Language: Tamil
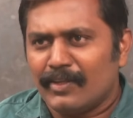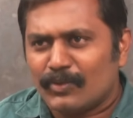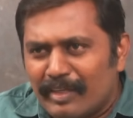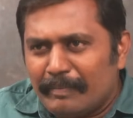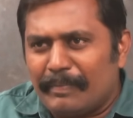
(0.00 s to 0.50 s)

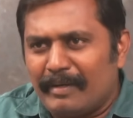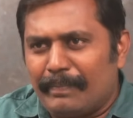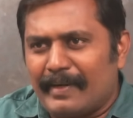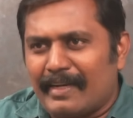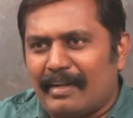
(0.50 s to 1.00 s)
ஸோ
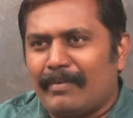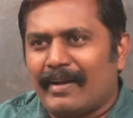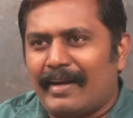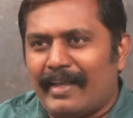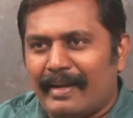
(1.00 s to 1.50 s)
இப்படிப்பட்ட
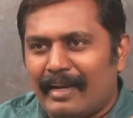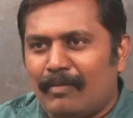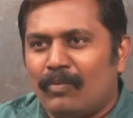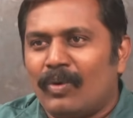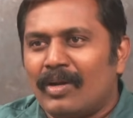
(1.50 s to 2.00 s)
நபர்களை
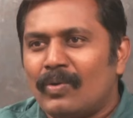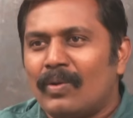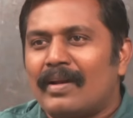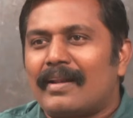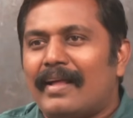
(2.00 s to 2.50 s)
எல்லாம்
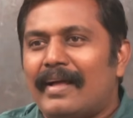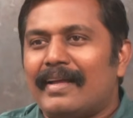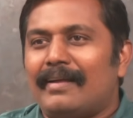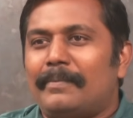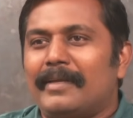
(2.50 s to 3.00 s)
ஒன்றொன்றாக
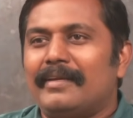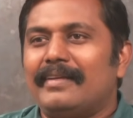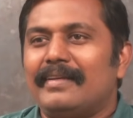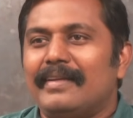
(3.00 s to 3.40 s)
அப்படியே